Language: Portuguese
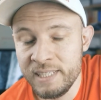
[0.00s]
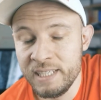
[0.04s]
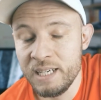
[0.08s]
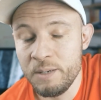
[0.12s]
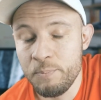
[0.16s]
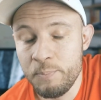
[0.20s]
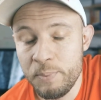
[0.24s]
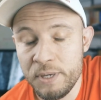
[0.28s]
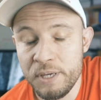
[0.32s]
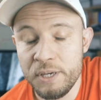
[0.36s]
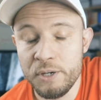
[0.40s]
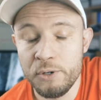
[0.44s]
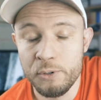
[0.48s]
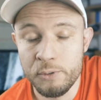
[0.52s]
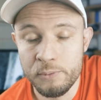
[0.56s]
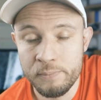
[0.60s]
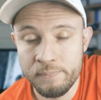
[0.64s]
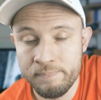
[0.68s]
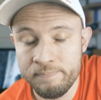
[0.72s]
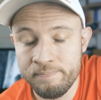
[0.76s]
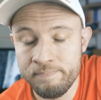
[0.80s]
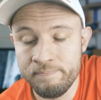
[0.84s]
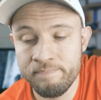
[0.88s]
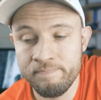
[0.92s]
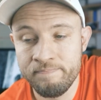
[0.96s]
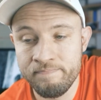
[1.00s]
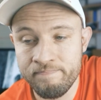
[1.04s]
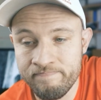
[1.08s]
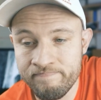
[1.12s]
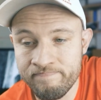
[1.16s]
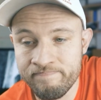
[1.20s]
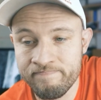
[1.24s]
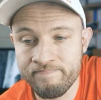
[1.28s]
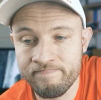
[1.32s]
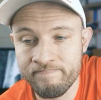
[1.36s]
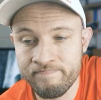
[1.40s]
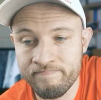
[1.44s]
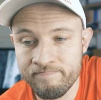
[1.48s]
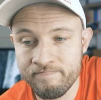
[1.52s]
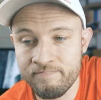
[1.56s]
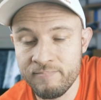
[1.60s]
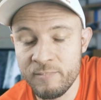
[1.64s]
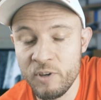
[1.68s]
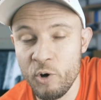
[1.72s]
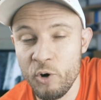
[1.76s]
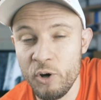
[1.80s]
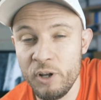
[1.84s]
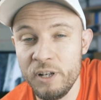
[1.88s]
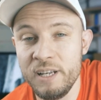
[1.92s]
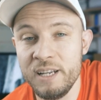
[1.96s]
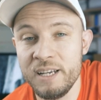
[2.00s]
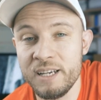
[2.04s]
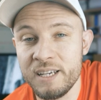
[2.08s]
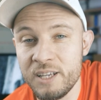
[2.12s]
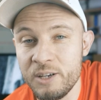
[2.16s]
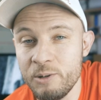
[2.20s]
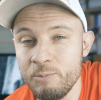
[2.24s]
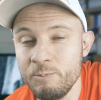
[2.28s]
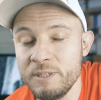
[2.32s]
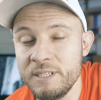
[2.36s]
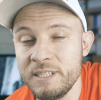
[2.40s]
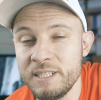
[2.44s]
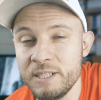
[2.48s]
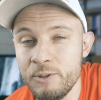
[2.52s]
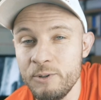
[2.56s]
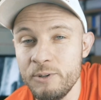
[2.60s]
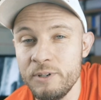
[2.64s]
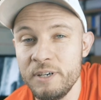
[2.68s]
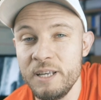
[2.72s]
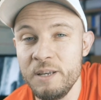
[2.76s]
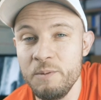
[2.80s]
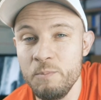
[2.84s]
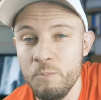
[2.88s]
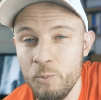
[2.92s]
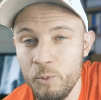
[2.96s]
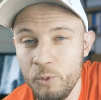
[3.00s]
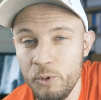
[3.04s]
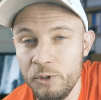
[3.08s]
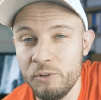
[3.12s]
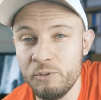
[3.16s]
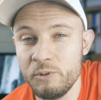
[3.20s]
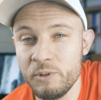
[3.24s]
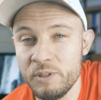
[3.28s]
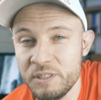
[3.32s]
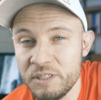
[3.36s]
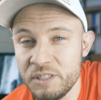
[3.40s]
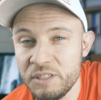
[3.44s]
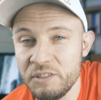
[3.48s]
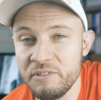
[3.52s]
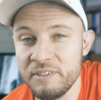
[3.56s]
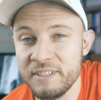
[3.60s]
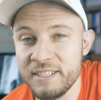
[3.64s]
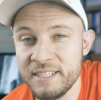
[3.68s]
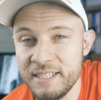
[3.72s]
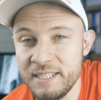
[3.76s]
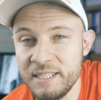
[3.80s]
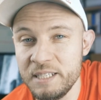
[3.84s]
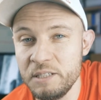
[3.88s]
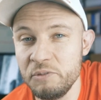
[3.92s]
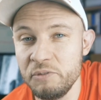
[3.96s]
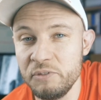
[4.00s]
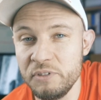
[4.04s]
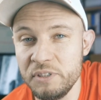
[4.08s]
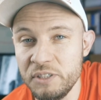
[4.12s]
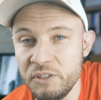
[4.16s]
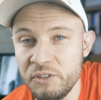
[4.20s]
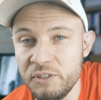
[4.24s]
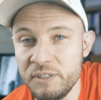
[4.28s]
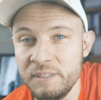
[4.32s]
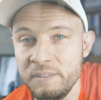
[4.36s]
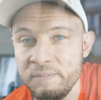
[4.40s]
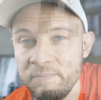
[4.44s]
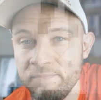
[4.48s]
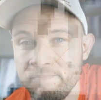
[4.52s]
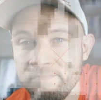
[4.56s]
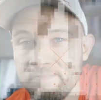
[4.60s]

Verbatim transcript: Uphill. Olha que eu me segurei muito antes de fazer esse vídeo, hein?